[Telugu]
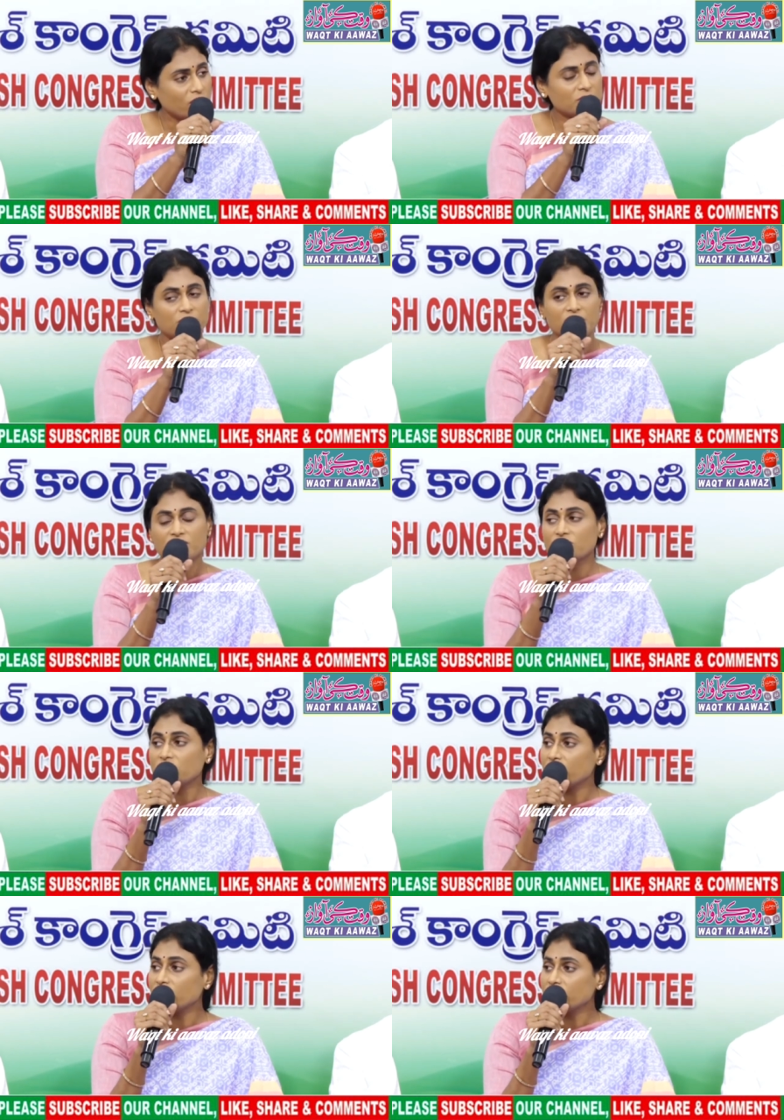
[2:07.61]
ధ్వంసం
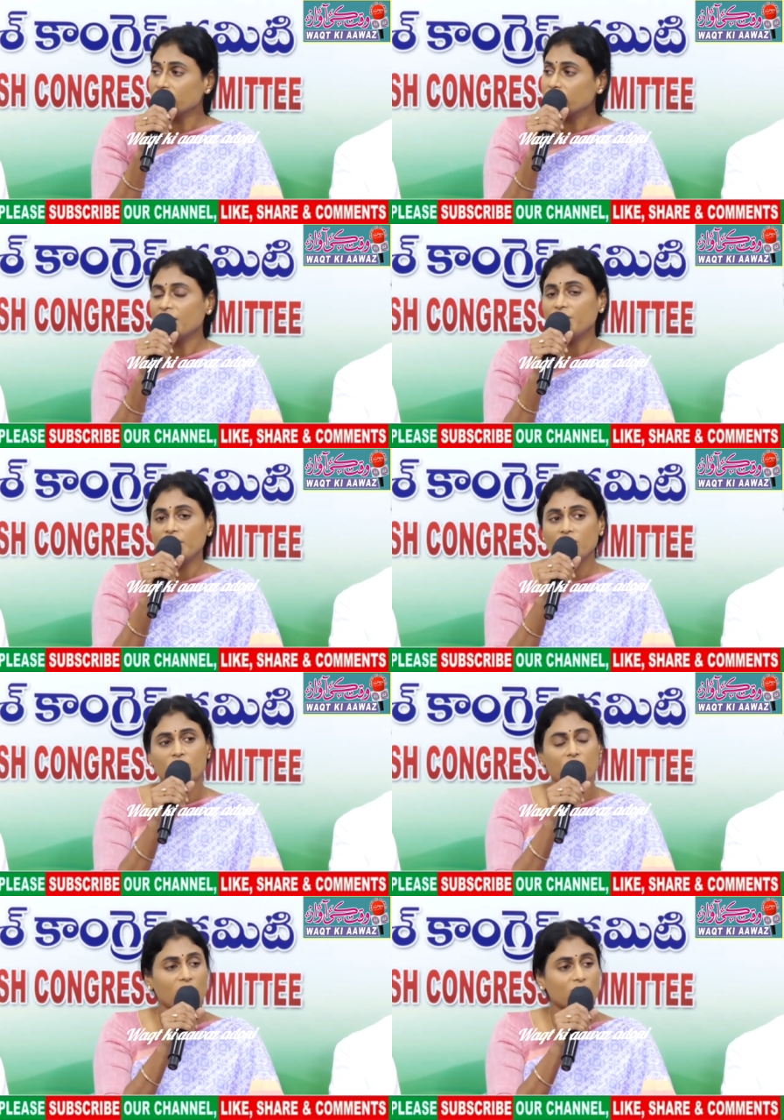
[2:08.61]
చేస్తున్నారు టీడీపీ
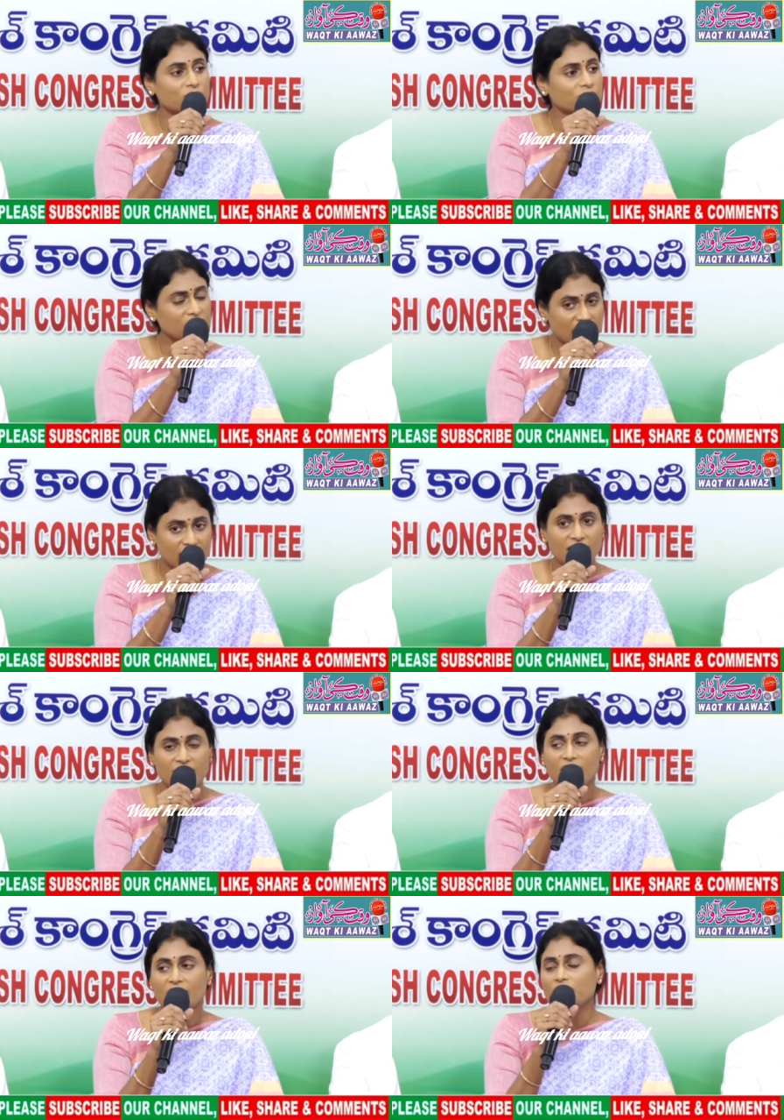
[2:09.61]
గుండాలు ఇది
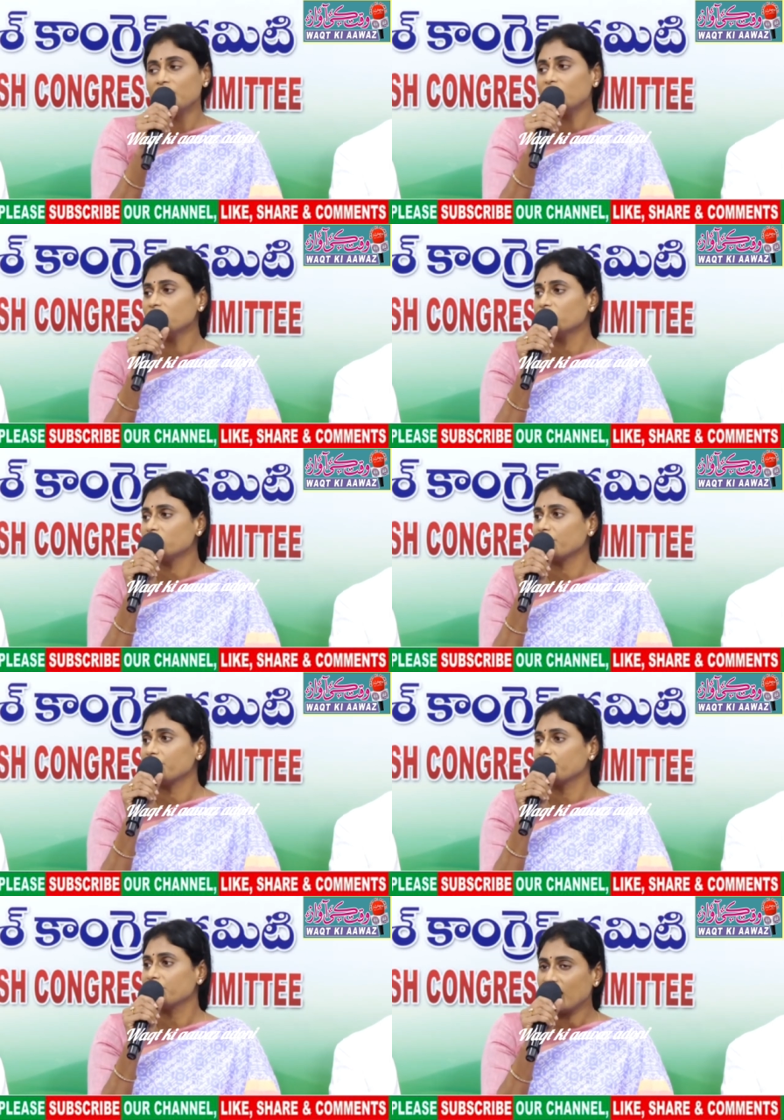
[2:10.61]
ఎక్కడి న్యాయమని అడుగుతున్నాం